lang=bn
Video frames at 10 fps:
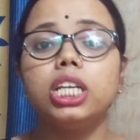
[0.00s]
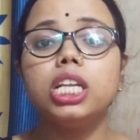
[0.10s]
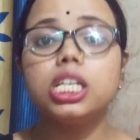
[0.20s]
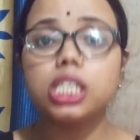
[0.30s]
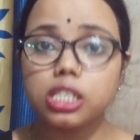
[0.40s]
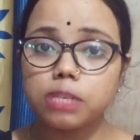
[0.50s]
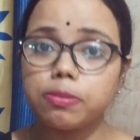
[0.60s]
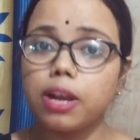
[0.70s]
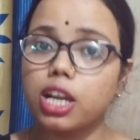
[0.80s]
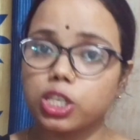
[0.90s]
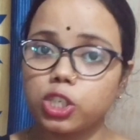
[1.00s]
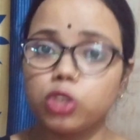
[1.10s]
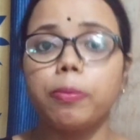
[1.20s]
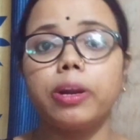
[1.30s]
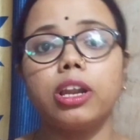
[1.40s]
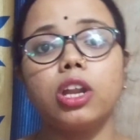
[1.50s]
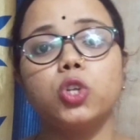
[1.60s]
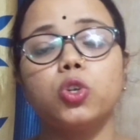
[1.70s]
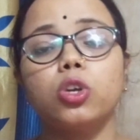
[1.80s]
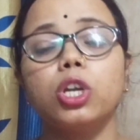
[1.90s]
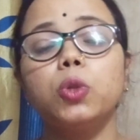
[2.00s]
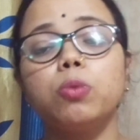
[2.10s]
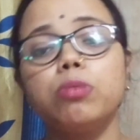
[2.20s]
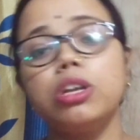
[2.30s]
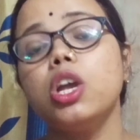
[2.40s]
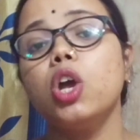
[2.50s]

রিলেশনশিপে আসলে তোমার পার্টনারের সঙ্গে তুমি